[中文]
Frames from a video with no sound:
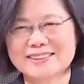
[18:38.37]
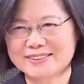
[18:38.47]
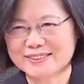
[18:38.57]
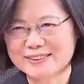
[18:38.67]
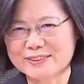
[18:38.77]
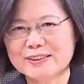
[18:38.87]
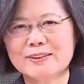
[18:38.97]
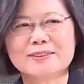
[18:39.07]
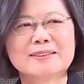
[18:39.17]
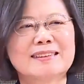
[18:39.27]
做总
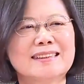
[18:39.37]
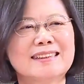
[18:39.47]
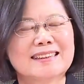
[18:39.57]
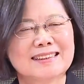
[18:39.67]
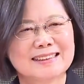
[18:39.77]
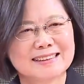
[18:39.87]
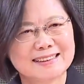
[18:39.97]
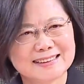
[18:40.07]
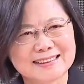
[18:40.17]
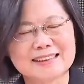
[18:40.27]
统
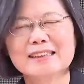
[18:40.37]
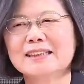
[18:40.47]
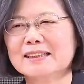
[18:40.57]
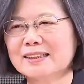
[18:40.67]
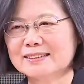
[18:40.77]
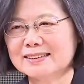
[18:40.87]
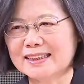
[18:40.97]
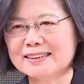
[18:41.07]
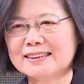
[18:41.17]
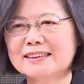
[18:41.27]
是要
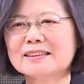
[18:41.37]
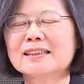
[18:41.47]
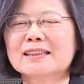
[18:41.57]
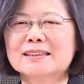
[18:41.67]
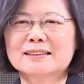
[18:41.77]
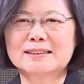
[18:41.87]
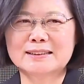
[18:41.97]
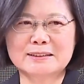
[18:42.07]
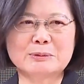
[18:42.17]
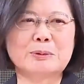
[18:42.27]
展现
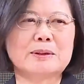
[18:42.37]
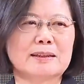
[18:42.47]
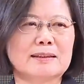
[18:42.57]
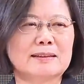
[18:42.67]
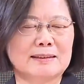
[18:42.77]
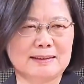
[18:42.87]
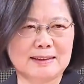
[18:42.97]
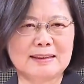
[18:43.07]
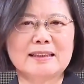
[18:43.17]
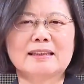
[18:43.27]
自我的
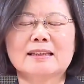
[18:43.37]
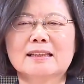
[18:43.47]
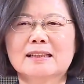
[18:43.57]
能力，